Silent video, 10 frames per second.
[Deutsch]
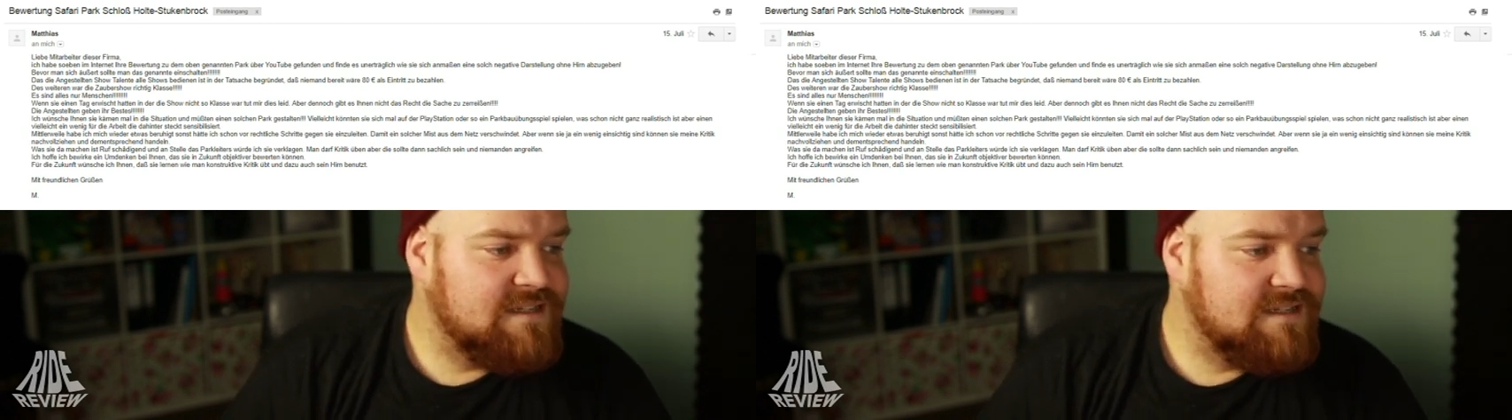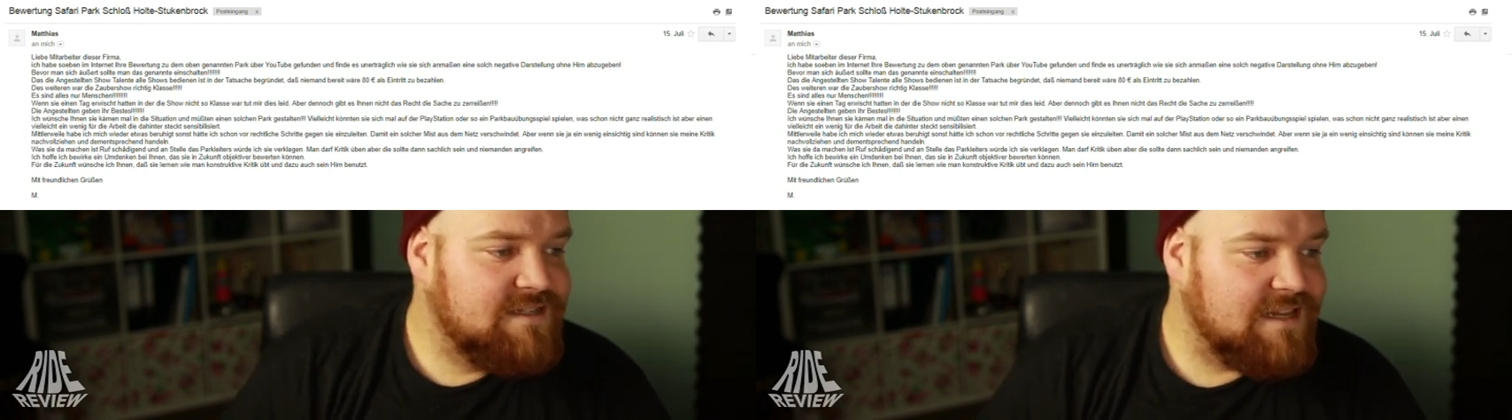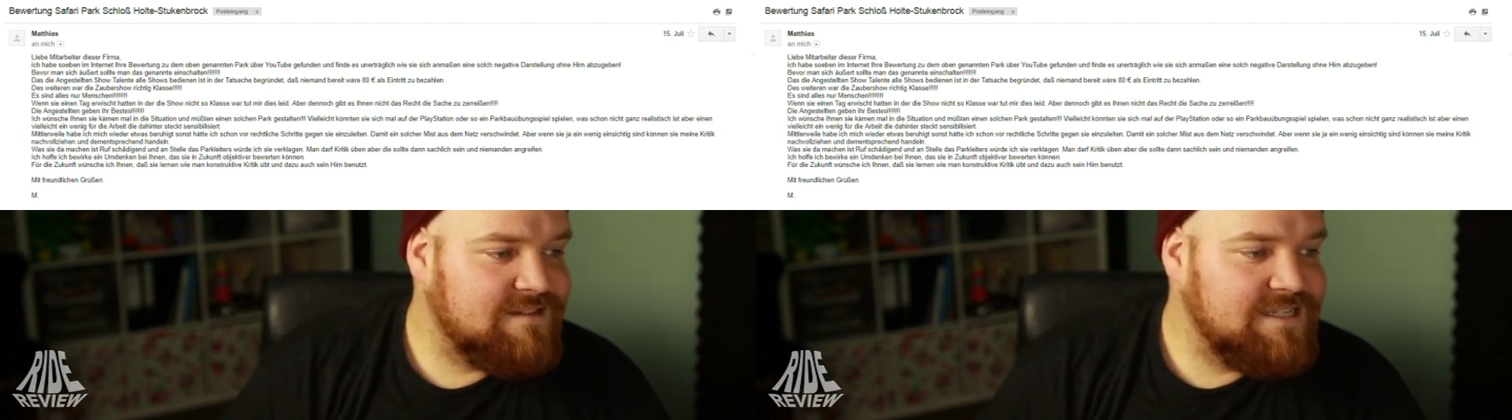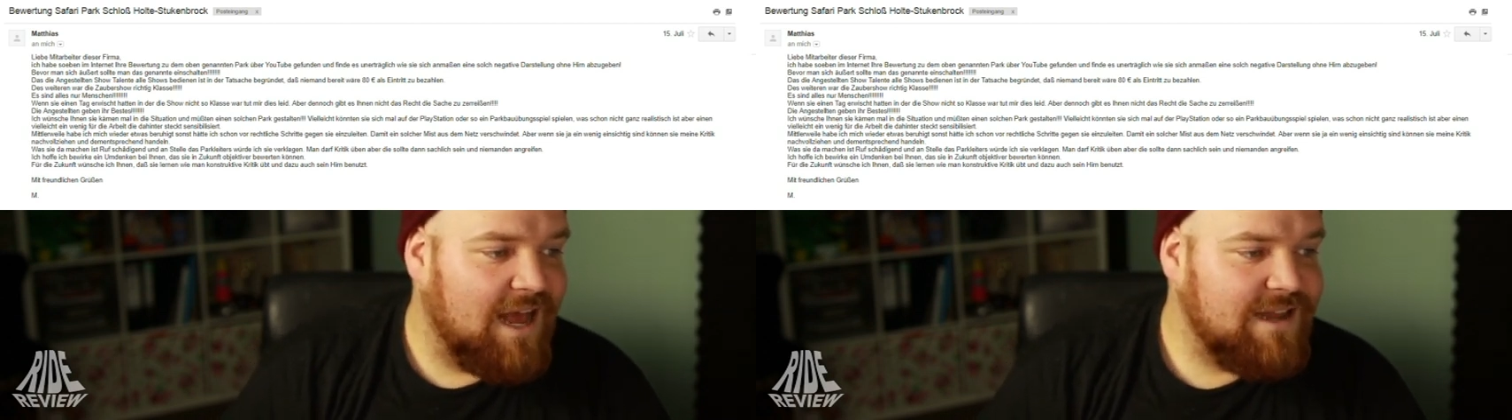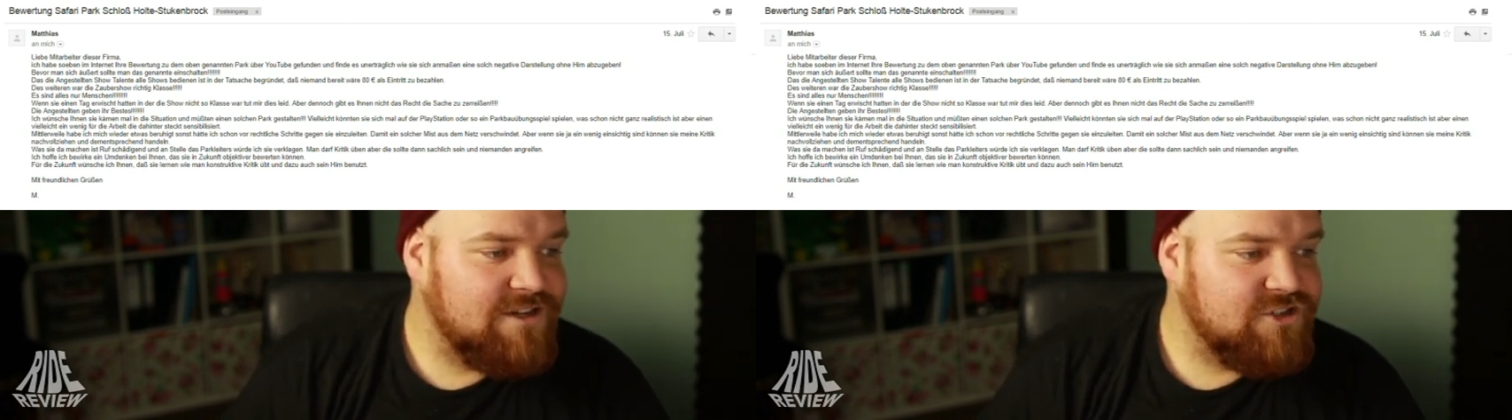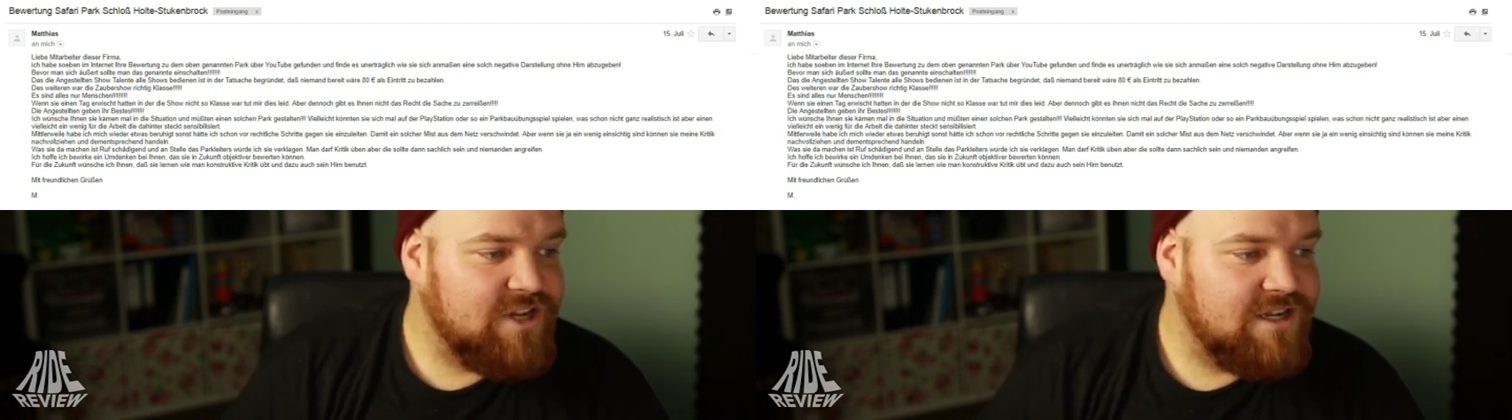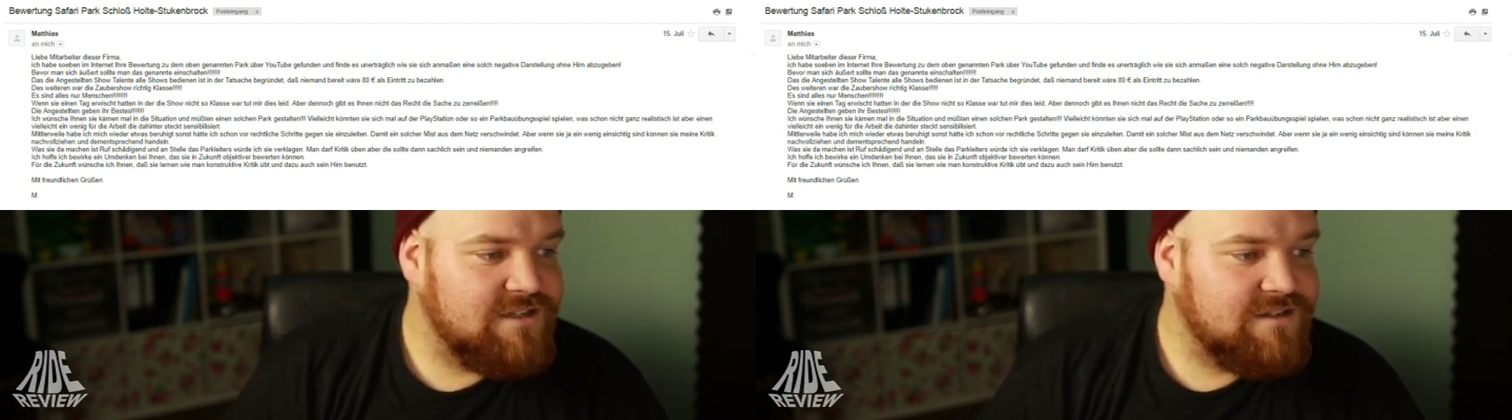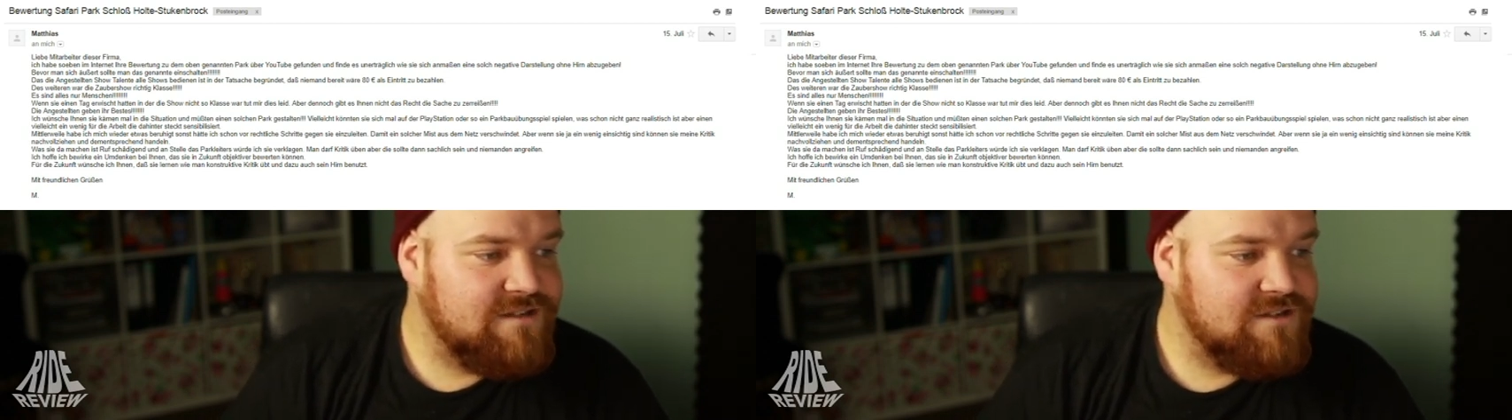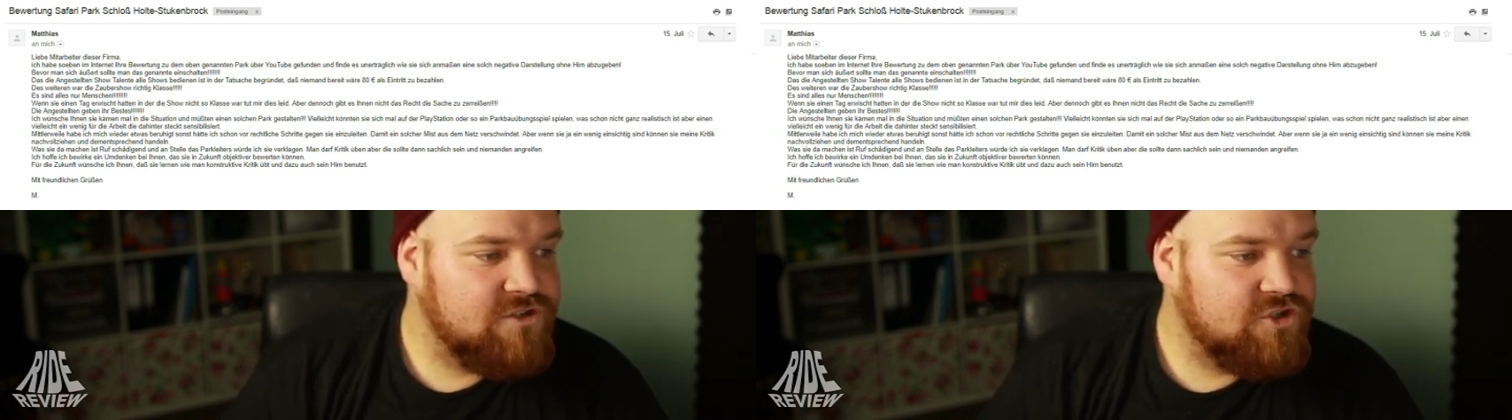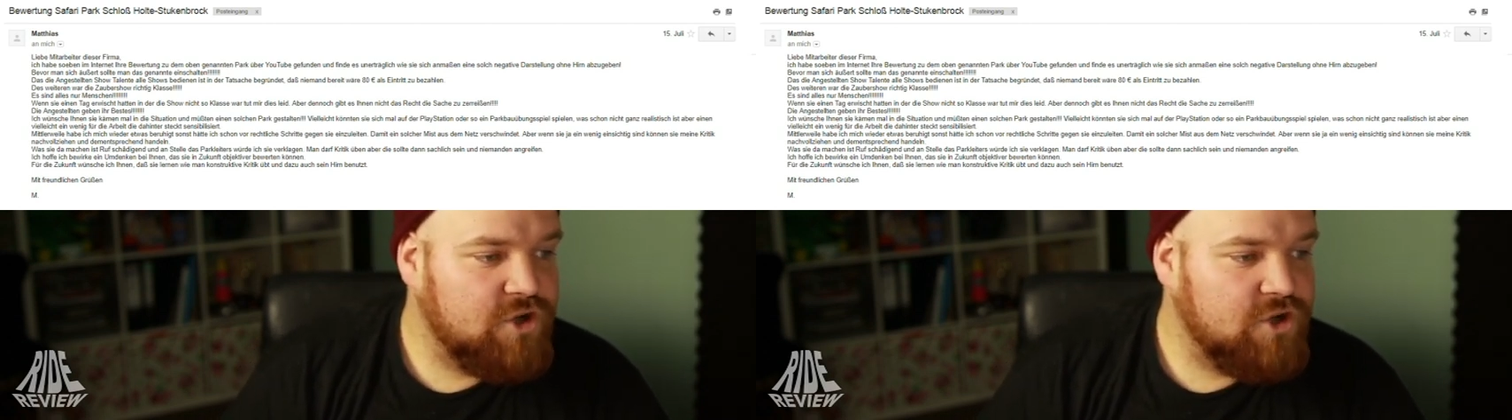Dass die angestellten